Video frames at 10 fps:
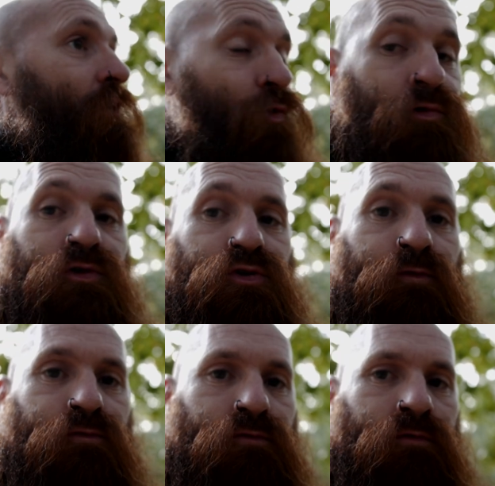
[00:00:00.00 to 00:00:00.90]
Donc je
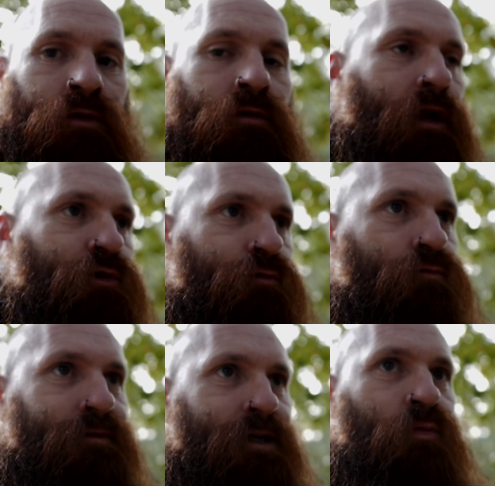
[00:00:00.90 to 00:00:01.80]
vous, voilà, je vous
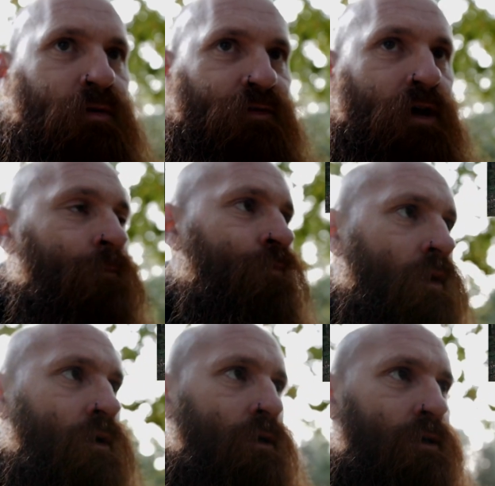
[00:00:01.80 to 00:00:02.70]
conseille de ne pas le faire.
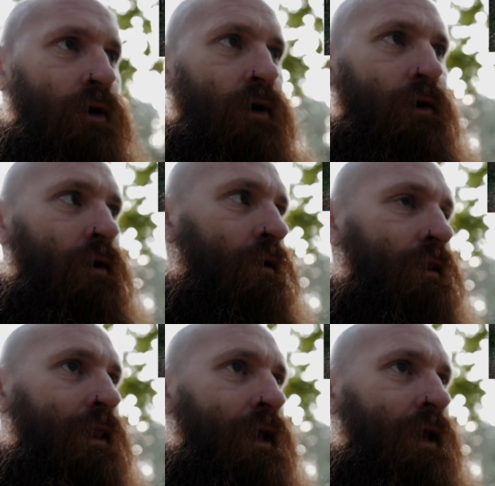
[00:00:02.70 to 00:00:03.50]
Euh,